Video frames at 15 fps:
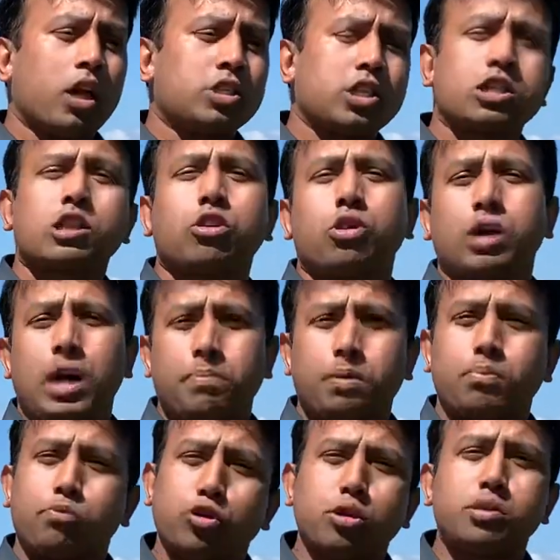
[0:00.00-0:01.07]
চেষ্টা করেন
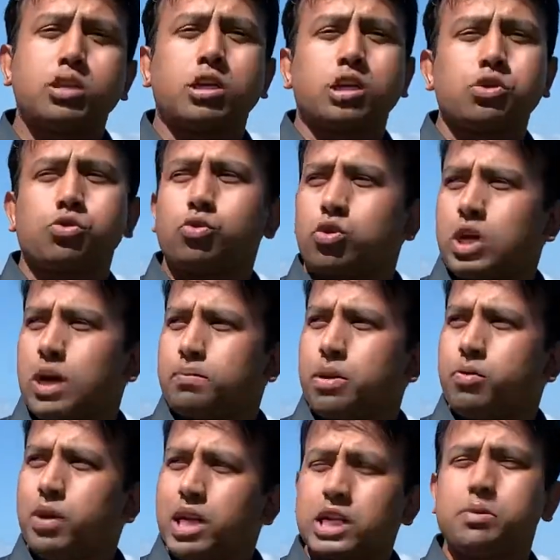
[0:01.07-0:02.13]
আপনার প্রতিবেশী থেকে শুরু করে
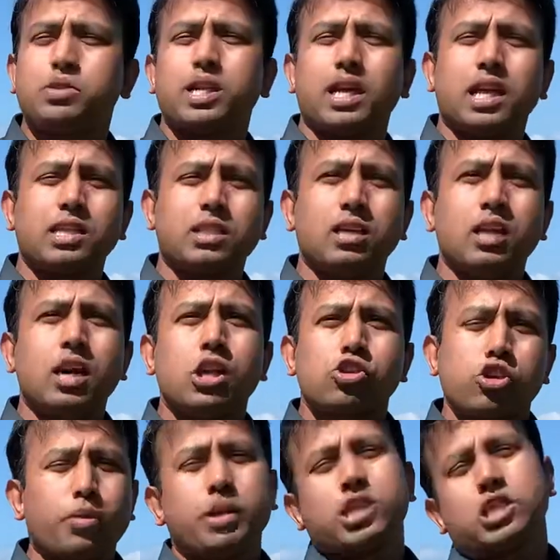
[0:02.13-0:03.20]
আপনার রিলেটিভ যারা আছে
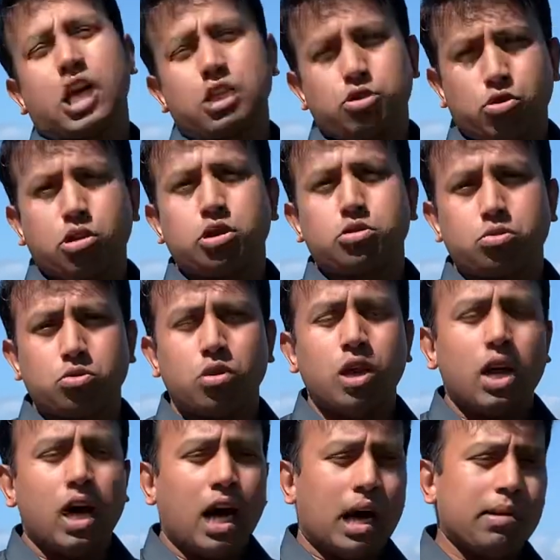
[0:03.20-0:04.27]
সবাইকে সাহায্য করার জন্য
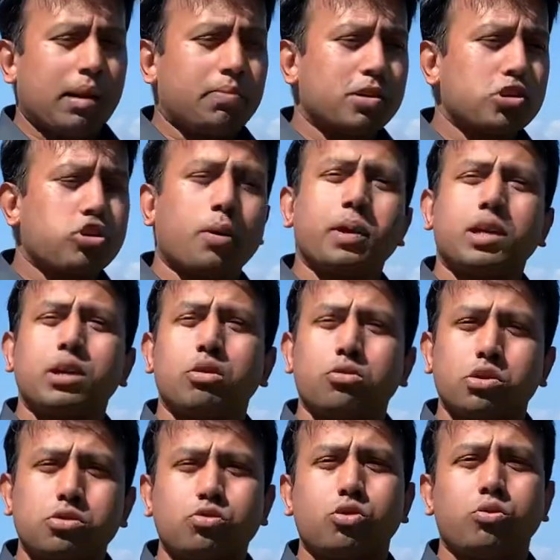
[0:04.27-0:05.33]
আমি আপনাদের সবাইকে
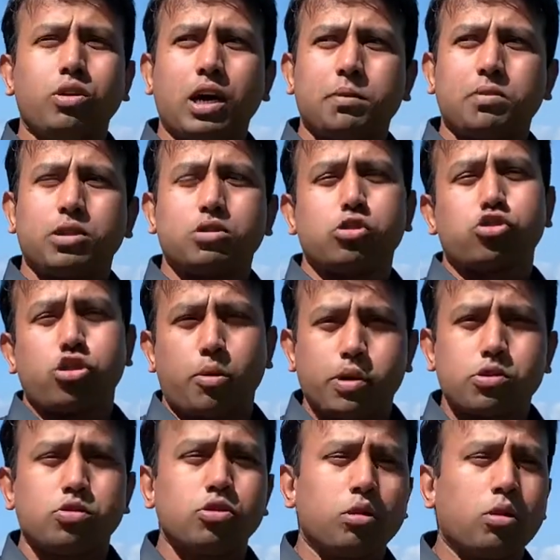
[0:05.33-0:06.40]
রিকোয়েস্ট করবো আপনারা যেন সবাই
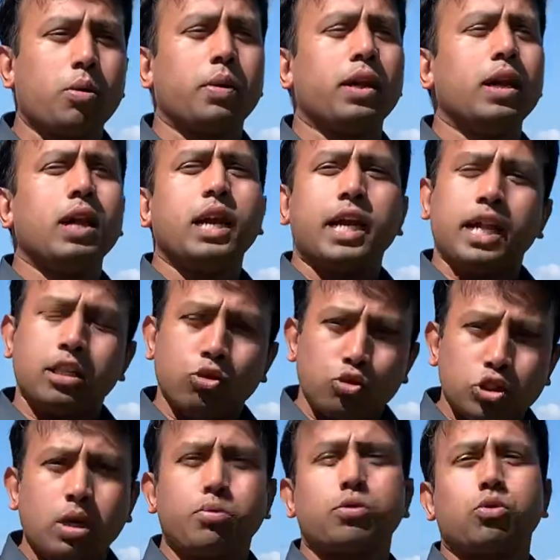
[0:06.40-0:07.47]
সুন্দরভাবে ঈদ
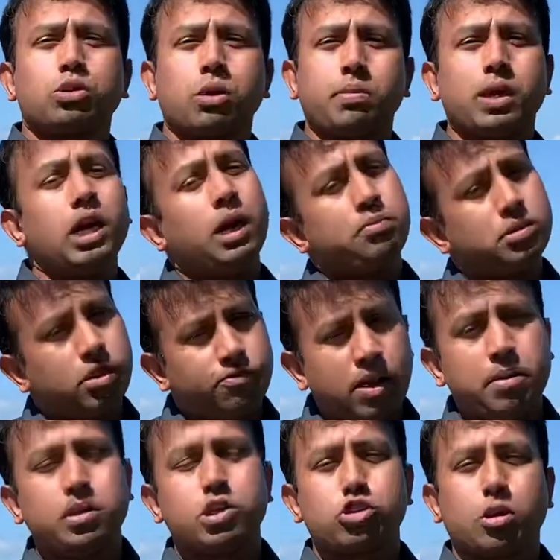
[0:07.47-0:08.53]
উদযাপন করতে পারেন আপনাদের
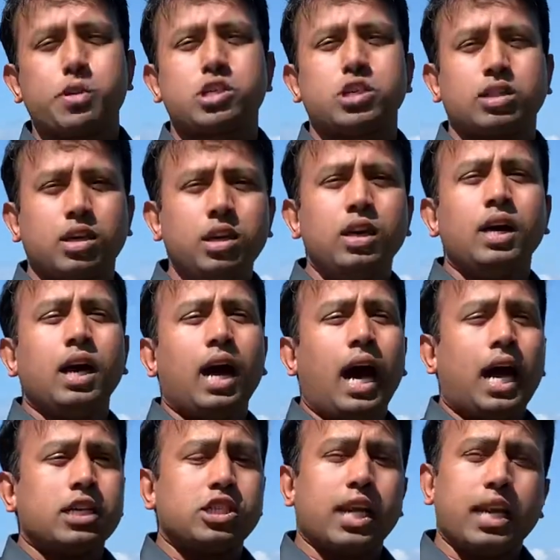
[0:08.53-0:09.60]
ফ্যামিলির সবার সাথে
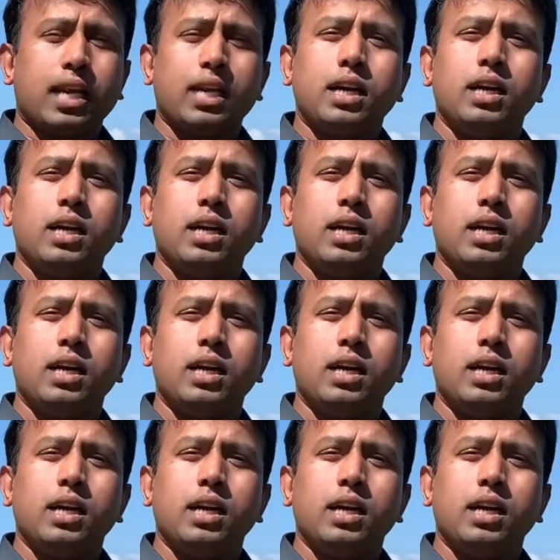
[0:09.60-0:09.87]
আর যারা